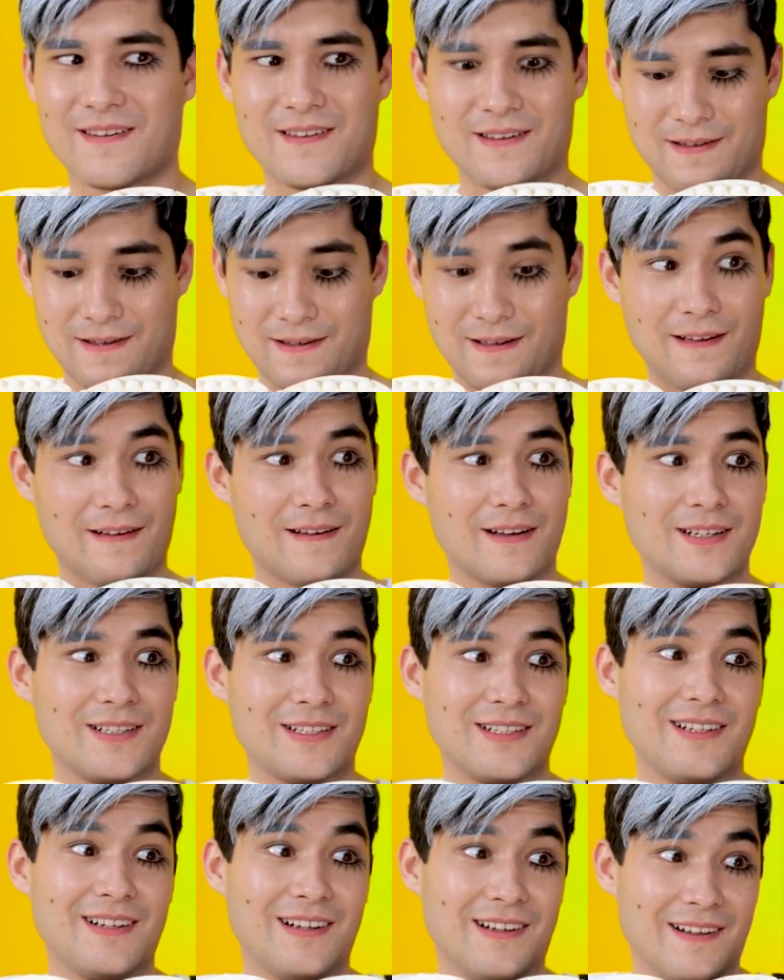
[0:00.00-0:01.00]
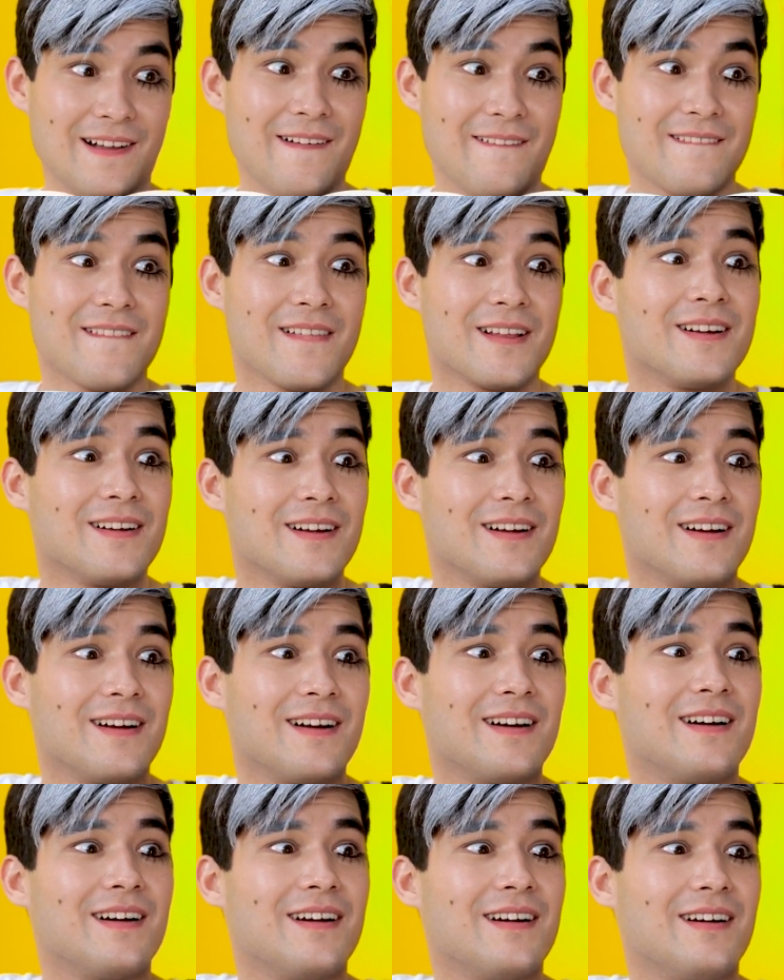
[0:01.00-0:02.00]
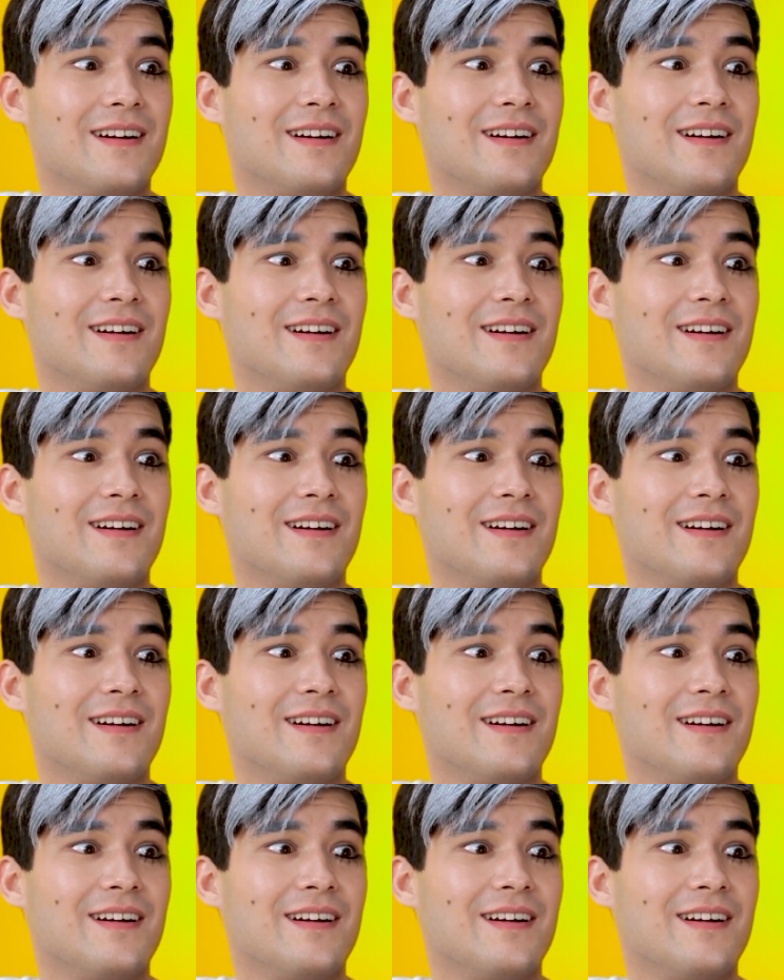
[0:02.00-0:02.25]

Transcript: mới được. Đằng này nè, cậu